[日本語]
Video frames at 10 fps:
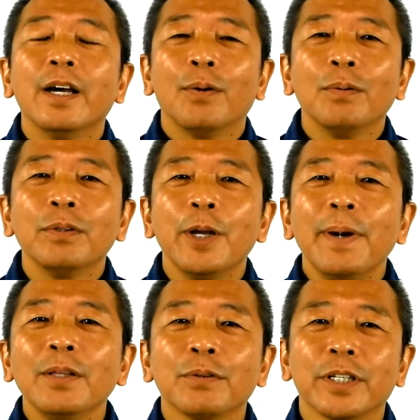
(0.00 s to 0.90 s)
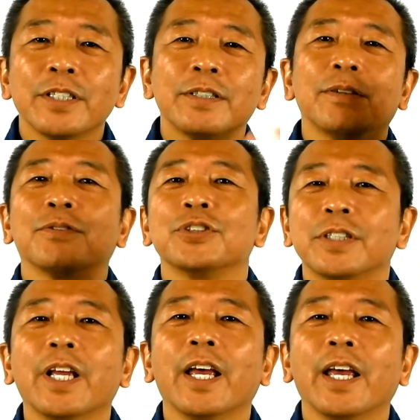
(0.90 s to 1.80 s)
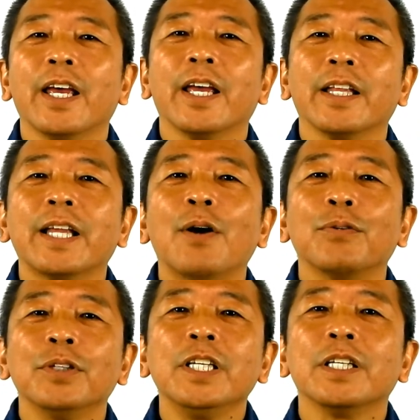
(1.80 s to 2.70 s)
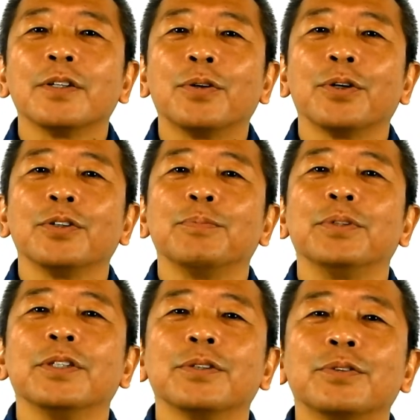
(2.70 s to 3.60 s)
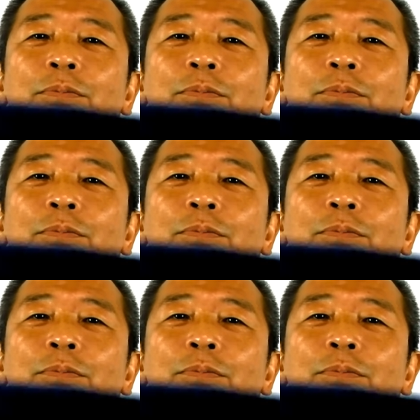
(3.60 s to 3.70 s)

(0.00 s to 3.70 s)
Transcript: オンデマンドで出力して、えー、タオルにこのようにプリントす